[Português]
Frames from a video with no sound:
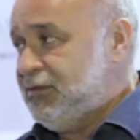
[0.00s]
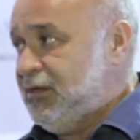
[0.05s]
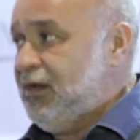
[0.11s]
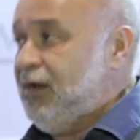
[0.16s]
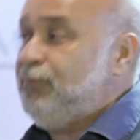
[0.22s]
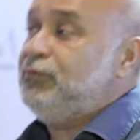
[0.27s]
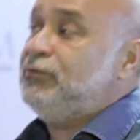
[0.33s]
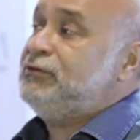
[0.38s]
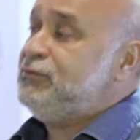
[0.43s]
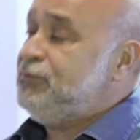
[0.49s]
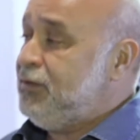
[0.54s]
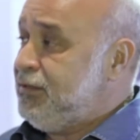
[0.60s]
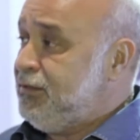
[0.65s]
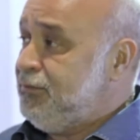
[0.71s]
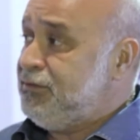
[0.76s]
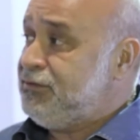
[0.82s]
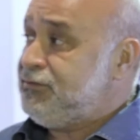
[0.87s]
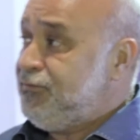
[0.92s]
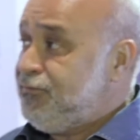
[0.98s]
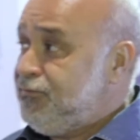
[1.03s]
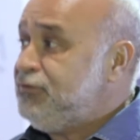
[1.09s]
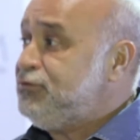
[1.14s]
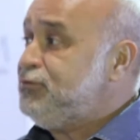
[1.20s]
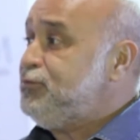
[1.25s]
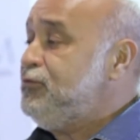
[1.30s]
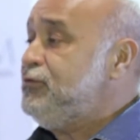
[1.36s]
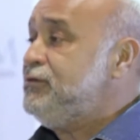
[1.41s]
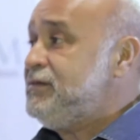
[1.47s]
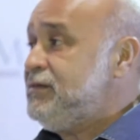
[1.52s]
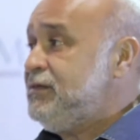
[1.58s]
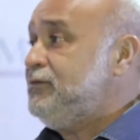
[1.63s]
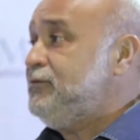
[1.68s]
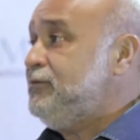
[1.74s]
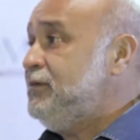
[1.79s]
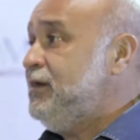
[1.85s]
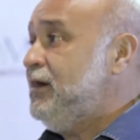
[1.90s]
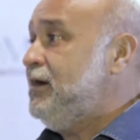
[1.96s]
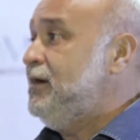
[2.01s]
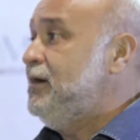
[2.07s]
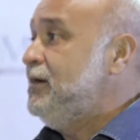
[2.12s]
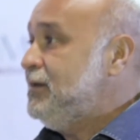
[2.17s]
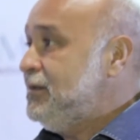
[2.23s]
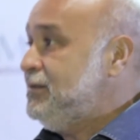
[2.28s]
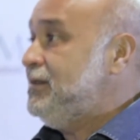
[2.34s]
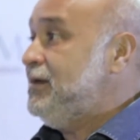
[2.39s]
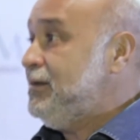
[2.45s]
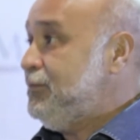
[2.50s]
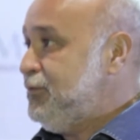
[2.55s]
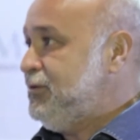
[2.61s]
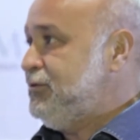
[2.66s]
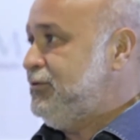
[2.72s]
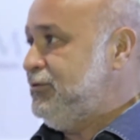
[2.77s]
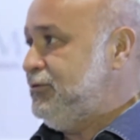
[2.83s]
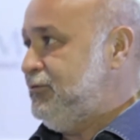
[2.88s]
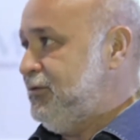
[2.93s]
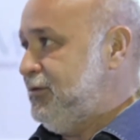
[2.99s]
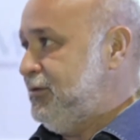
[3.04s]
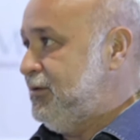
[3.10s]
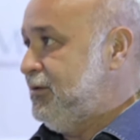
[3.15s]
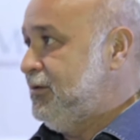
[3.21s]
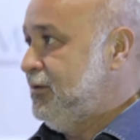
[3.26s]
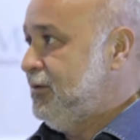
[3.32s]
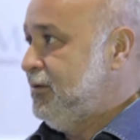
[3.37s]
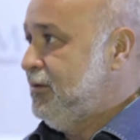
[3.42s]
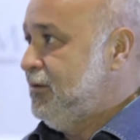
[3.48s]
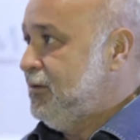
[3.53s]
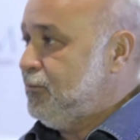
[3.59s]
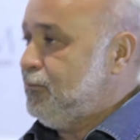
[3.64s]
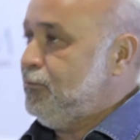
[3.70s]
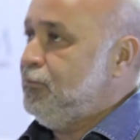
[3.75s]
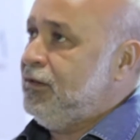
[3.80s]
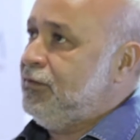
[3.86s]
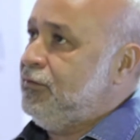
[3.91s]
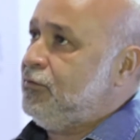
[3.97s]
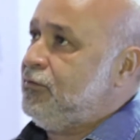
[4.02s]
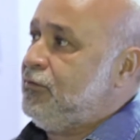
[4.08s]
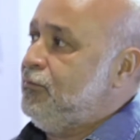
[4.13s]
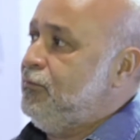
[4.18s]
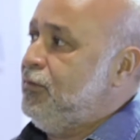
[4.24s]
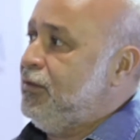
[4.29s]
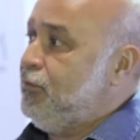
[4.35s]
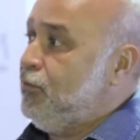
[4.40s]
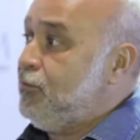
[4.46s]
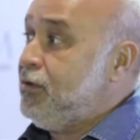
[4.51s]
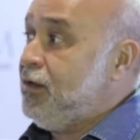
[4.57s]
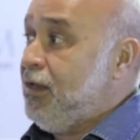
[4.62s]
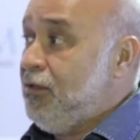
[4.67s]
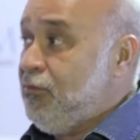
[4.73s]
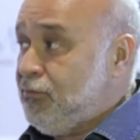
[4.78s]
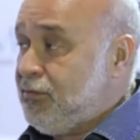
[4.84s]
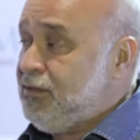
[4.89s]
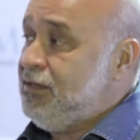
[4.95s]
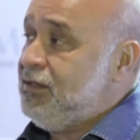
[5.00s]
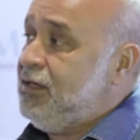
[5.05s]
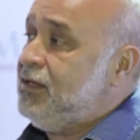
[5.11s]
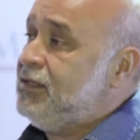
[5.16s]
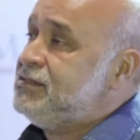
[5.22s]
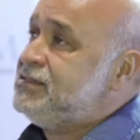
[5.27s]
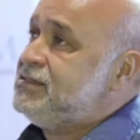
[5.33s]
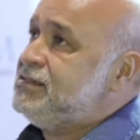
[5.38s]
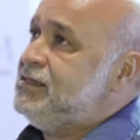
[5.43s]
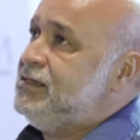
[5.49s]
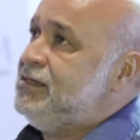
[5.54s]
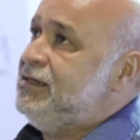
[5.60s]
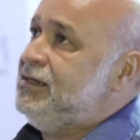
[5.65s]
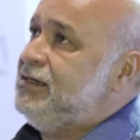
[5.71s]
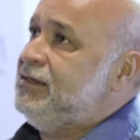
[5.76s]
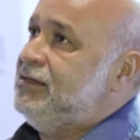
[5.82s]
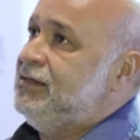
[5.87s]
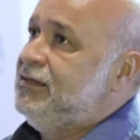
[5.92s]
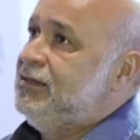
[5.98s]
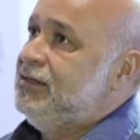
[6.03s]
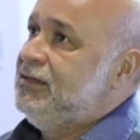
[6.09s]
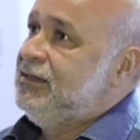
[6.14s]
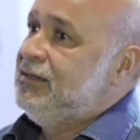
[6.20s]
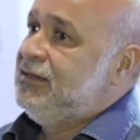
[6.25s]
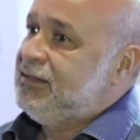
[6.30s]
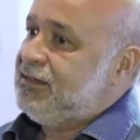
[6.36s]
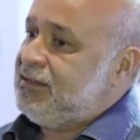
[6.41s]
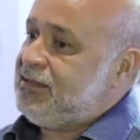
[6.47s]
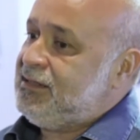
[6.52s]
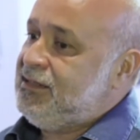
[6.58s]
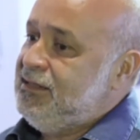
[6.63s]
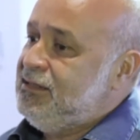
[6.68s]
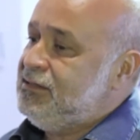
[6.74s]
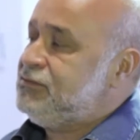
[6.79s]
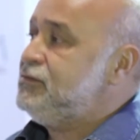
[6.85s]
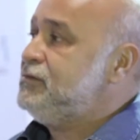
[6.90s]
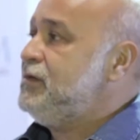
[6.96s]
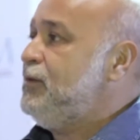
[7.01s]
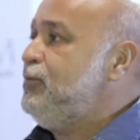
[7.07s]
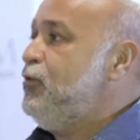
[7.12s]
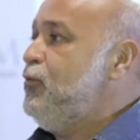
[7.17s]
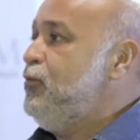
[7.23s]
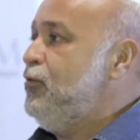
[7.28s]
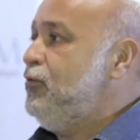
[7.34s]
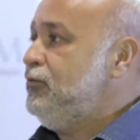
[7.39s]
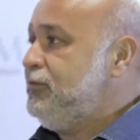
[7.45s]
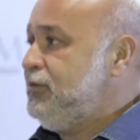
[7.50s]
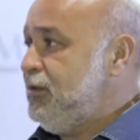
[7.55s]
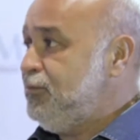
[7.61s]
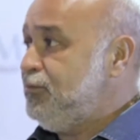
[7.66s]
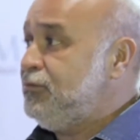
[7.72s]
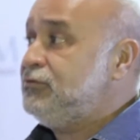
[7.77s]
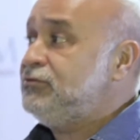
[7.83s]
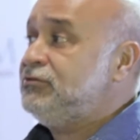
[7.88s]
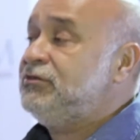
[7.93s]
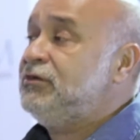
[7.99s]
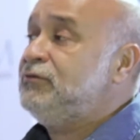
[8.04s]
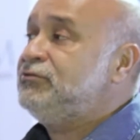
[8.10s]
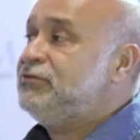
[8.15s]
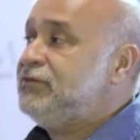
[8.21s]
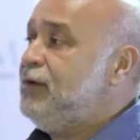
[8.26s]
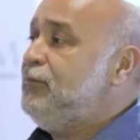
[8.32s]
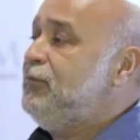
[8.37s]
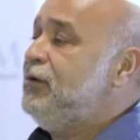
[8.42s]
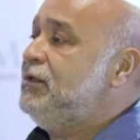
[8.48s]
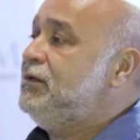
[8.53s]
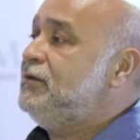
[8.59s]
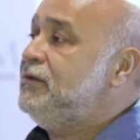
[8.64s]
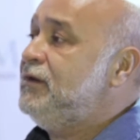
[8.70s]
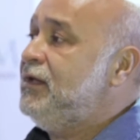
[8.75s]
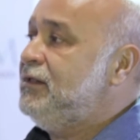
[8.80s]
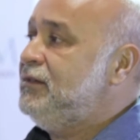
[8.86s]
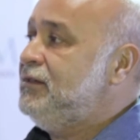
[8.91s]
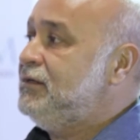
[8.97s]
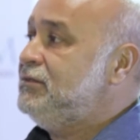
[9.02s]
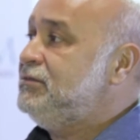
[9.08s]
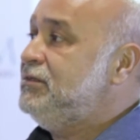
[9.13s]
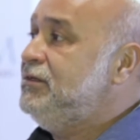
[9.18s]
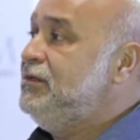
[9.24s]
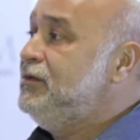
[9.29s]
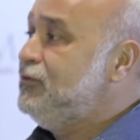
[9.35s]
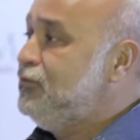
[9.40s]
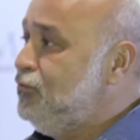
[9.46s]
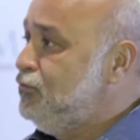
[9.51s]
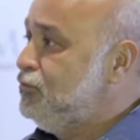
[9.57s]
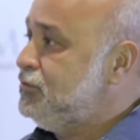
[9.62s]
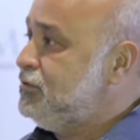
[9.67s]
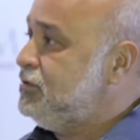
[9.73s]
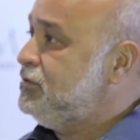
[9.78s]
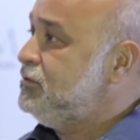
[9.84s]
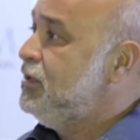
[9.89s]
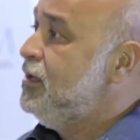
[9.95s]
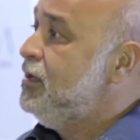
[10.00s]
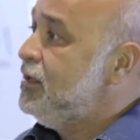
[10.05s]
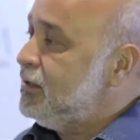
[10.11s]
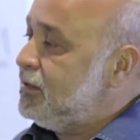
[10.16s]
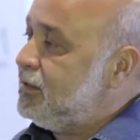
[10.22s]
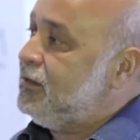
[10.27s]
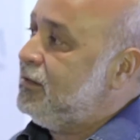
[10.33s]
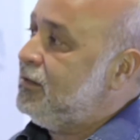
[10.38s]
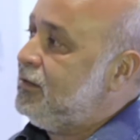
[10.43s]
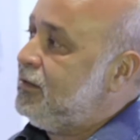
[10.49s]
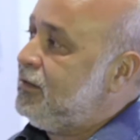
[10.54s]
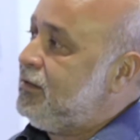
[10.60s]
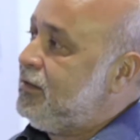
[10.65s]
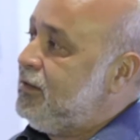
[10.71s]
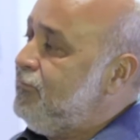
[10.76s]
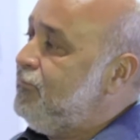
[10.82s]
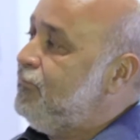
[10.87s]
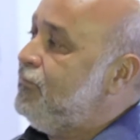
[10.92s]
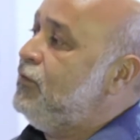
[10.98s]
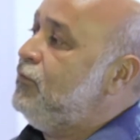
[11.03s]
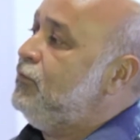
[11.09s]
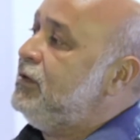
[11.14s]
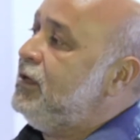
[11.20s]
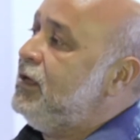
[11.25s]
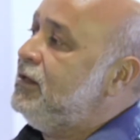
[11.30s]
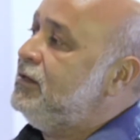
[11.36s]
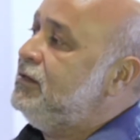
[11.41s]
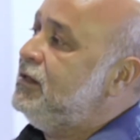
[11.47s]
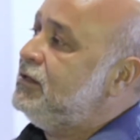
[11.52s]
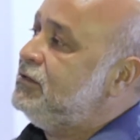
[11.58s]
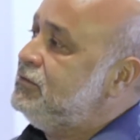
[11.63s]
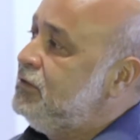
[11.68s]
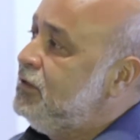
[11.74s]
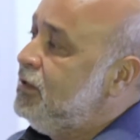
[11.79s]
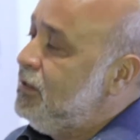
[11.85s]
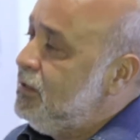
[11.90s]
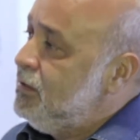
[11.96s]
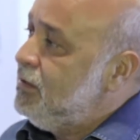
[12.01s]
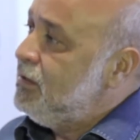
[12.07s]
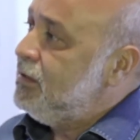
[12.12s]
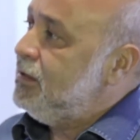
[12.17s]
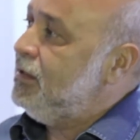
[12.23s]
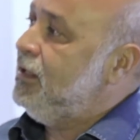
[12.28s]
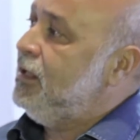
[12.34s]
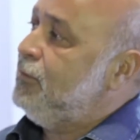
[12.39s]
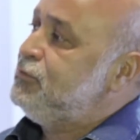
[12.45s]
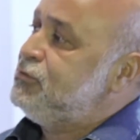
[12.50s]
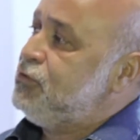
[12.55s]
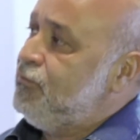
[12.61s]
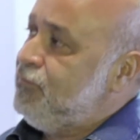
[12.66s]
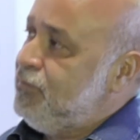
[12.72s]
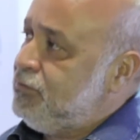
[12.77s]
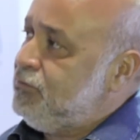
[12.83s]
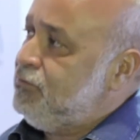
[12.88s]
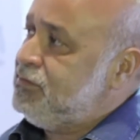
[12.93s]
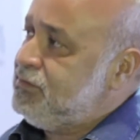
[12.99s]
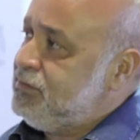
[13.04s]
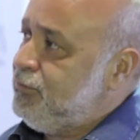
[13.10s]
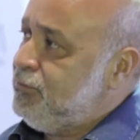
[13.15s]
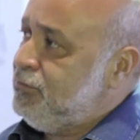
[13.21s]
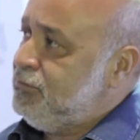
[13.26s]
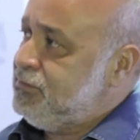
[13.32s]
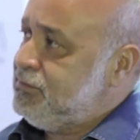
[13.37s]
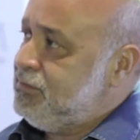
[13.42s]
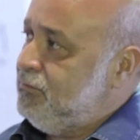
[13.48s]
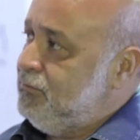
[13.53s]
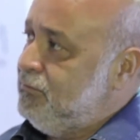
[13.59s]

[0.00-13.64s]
aproximadamente 20% ainda, ainda é perdido ainda. Hum. Mas, eu, mas eu creio que essa que isso será por pouco tempo. Nós estamos trabalhando, na realidade, em indústrias que vão, na realidade, eh, absorver toda essa produção.